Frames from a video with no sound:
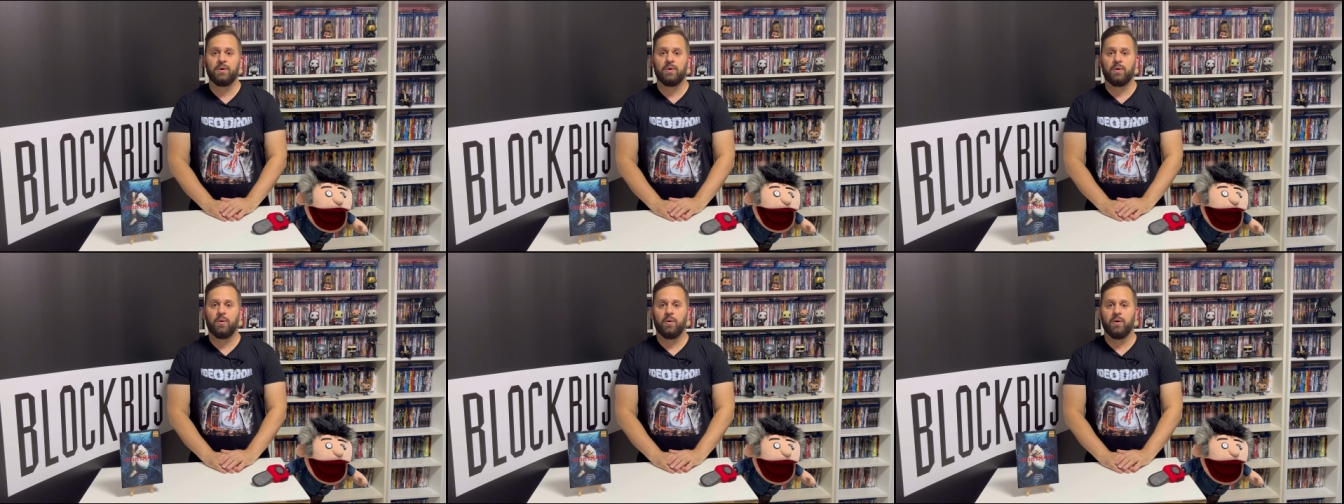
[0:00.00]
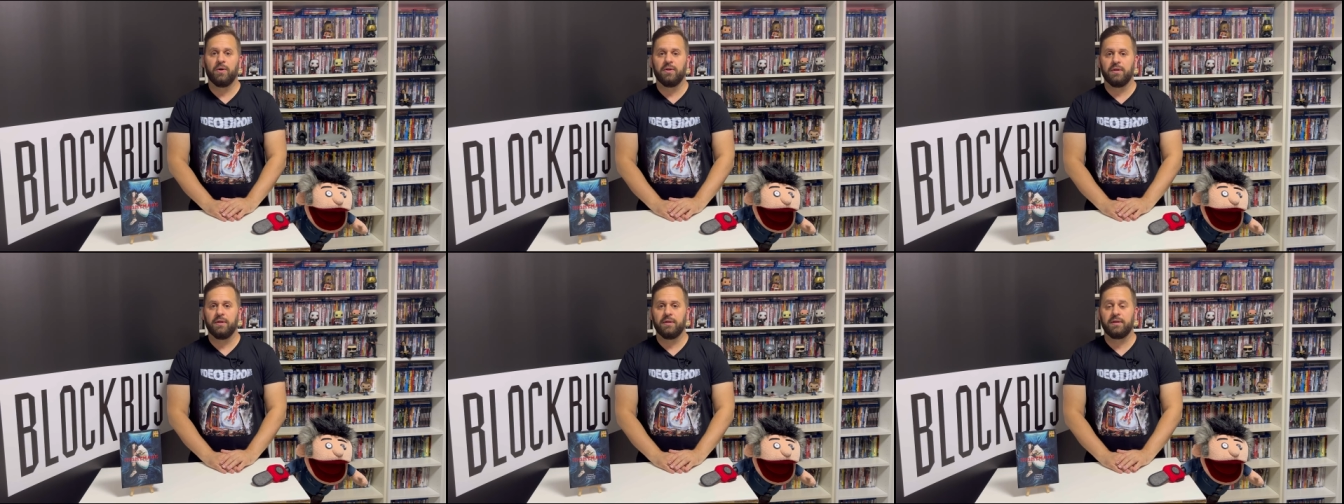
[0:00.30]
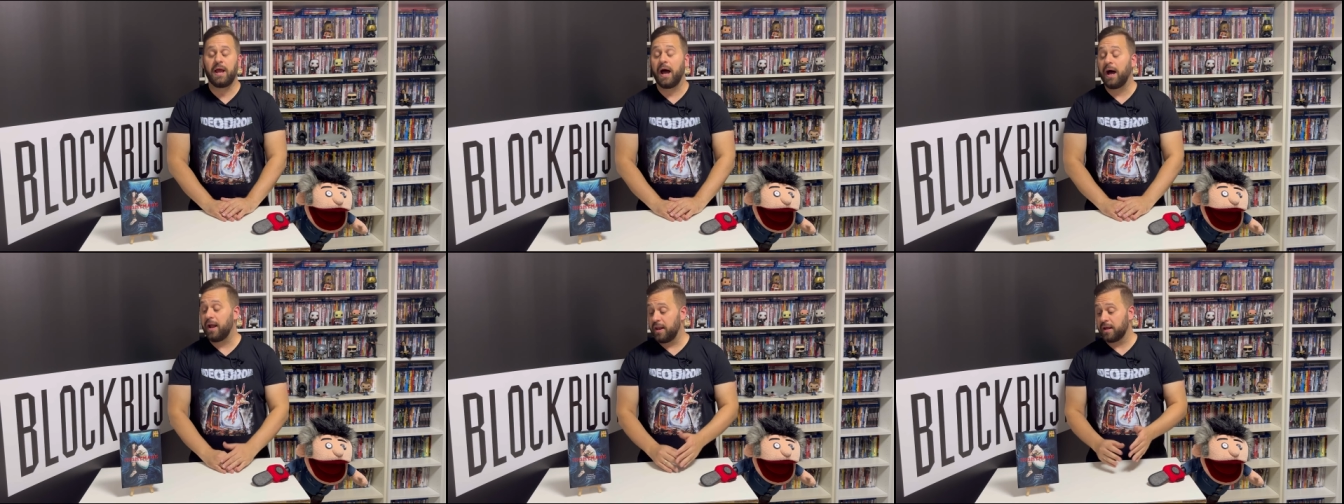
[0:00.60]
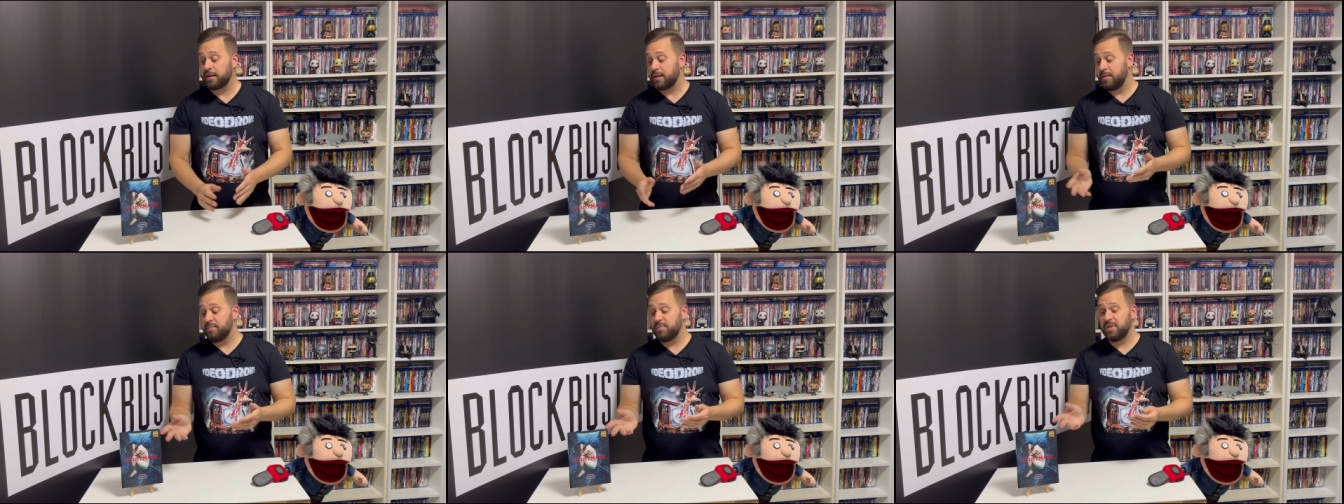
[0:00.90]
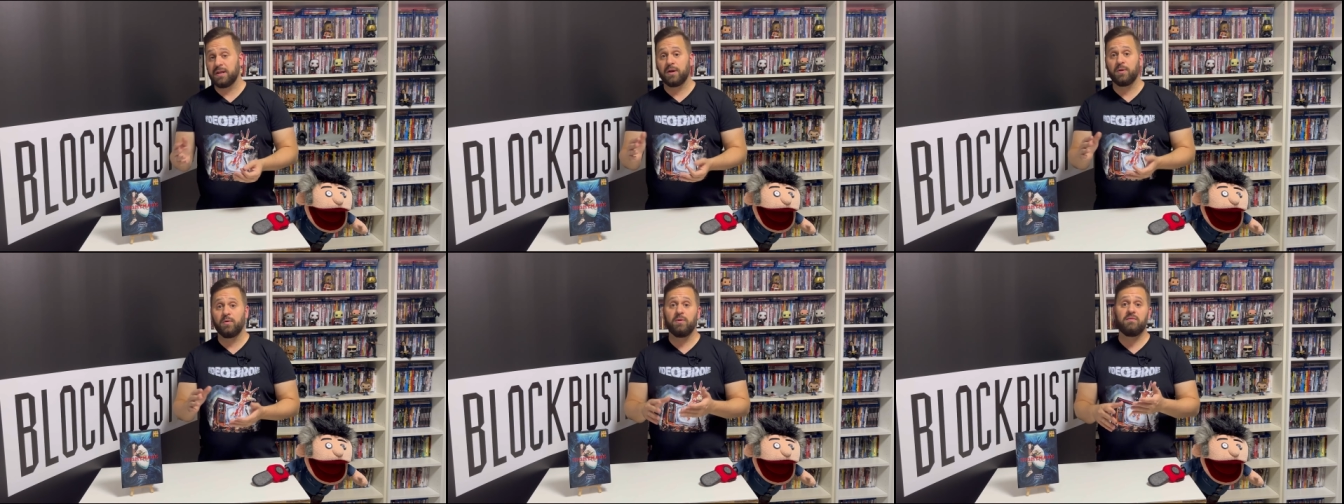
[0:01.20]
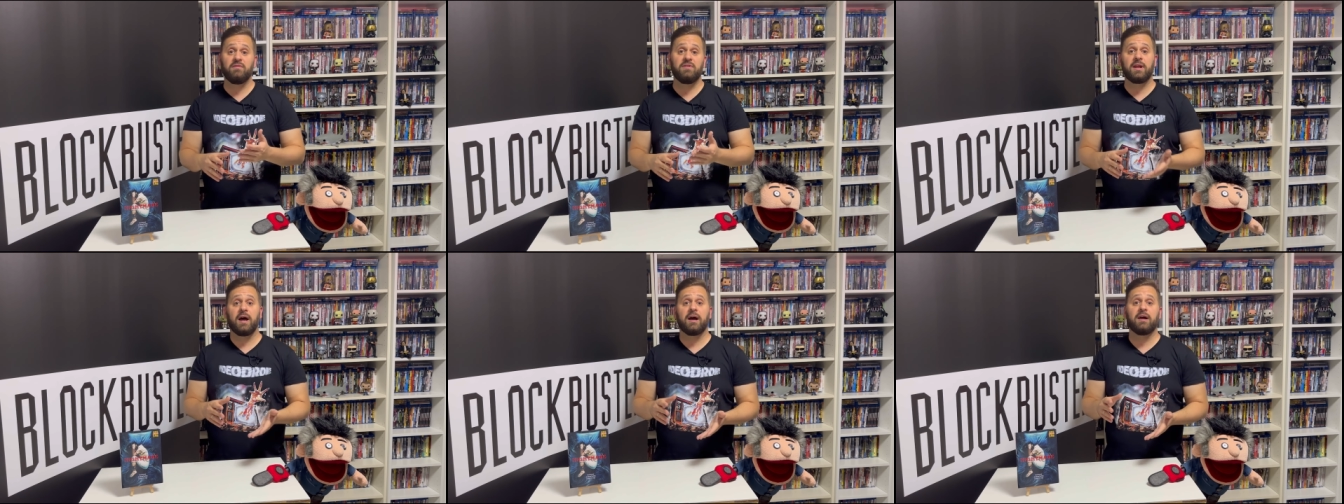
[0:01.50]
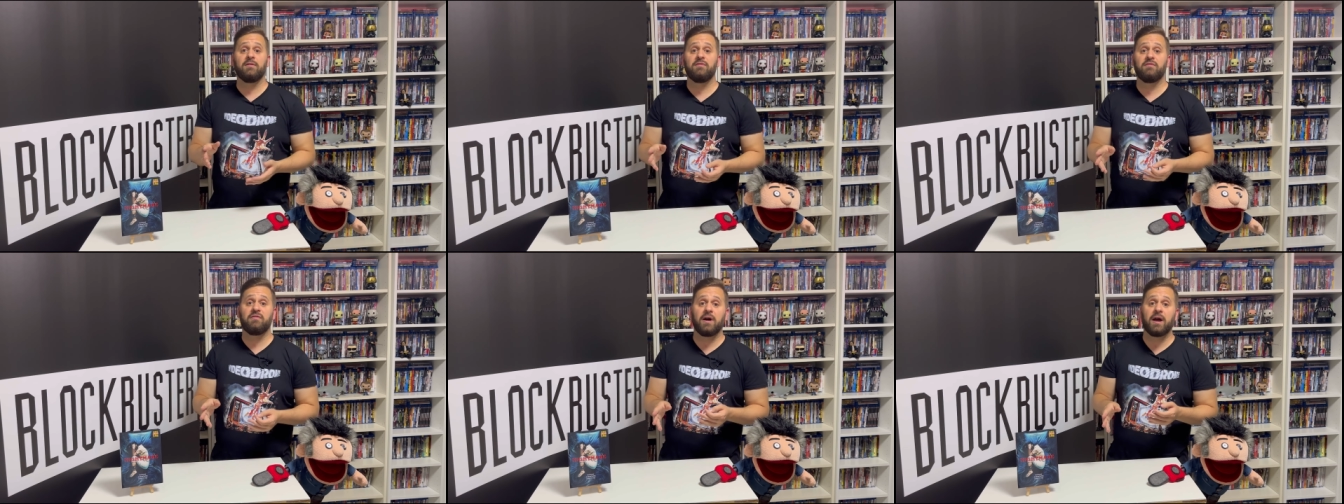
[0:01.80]
Und ja, nachdem sie dann irgendwie
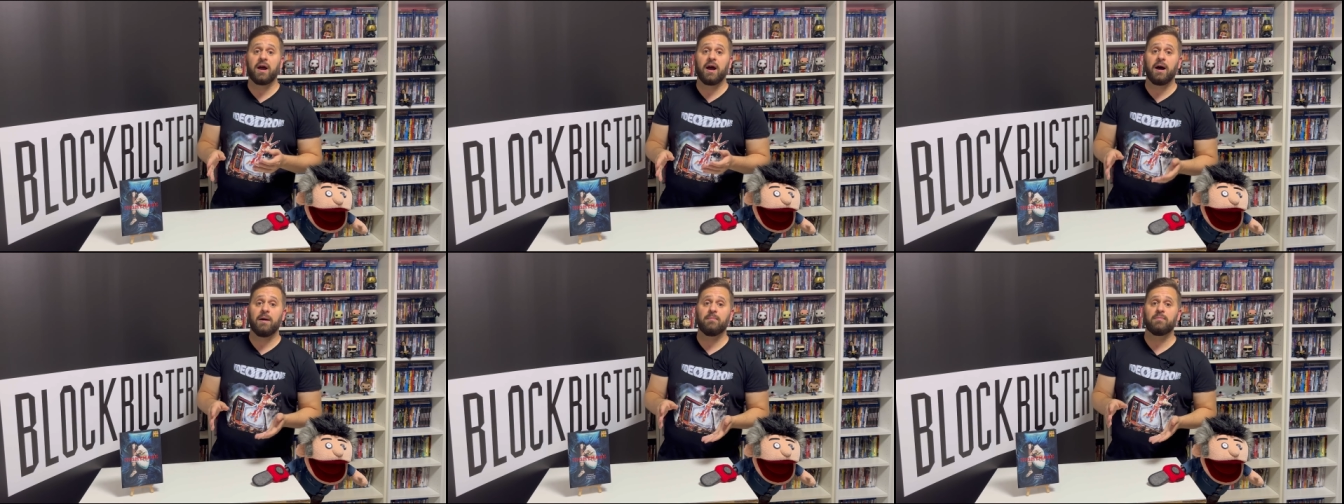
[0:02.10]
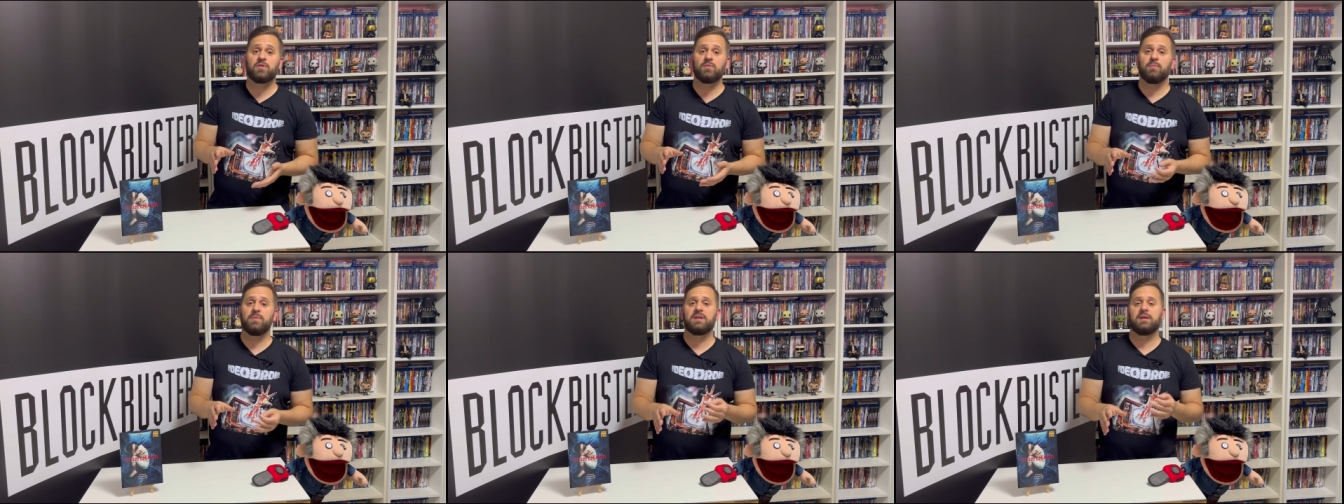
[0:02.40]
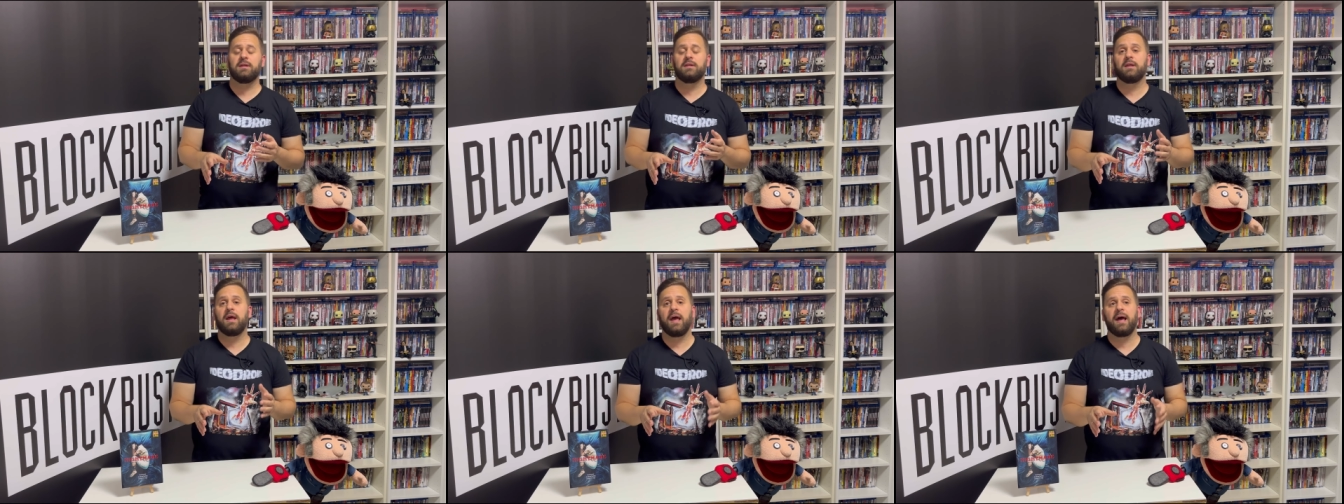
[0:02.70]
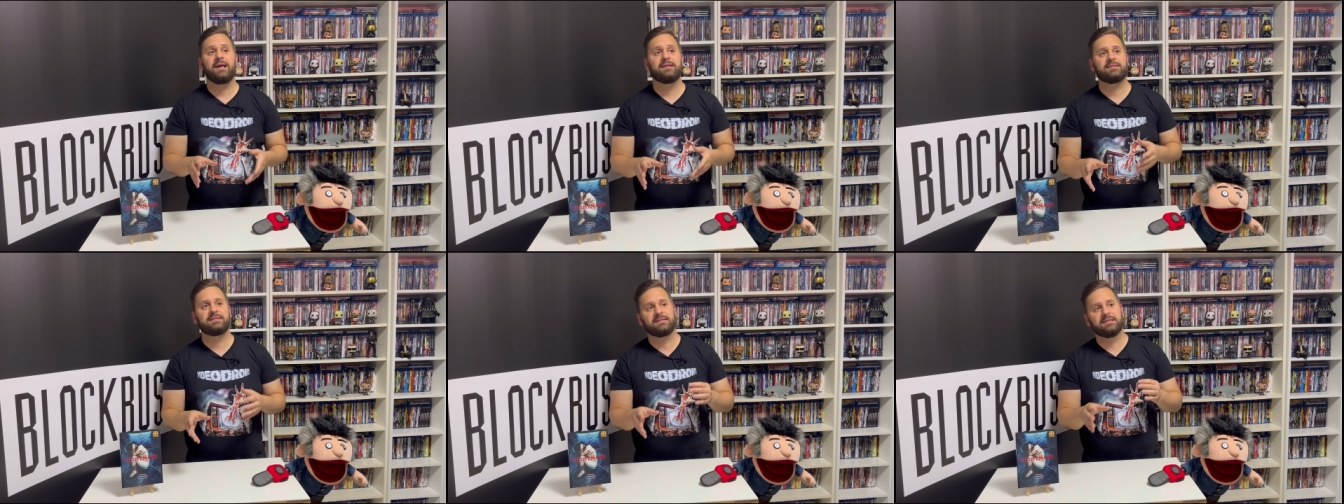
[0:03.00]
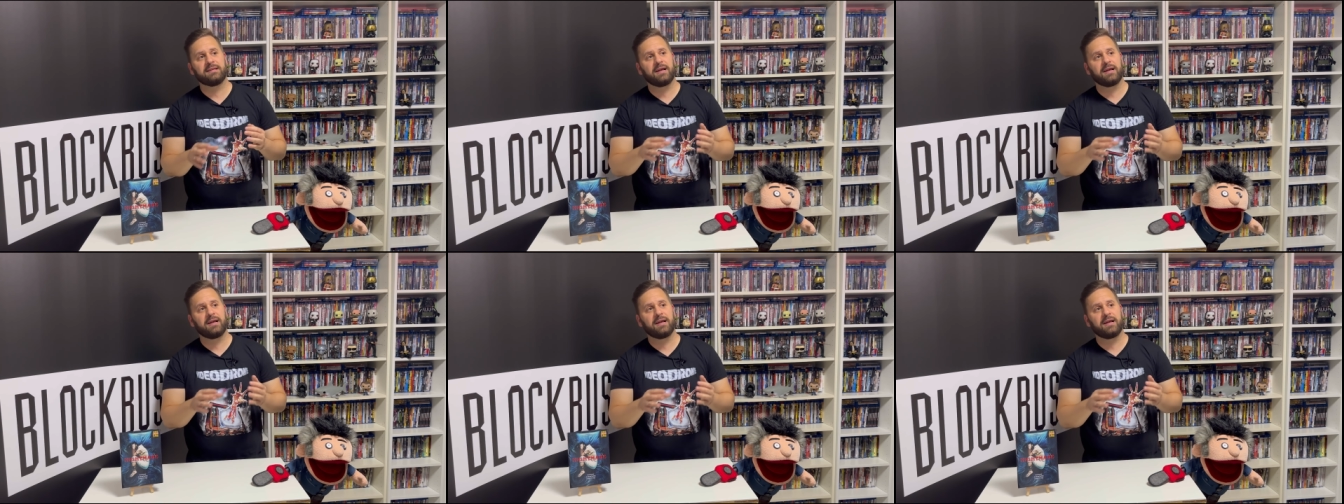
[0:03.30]
angefangen haben, so mit den ersten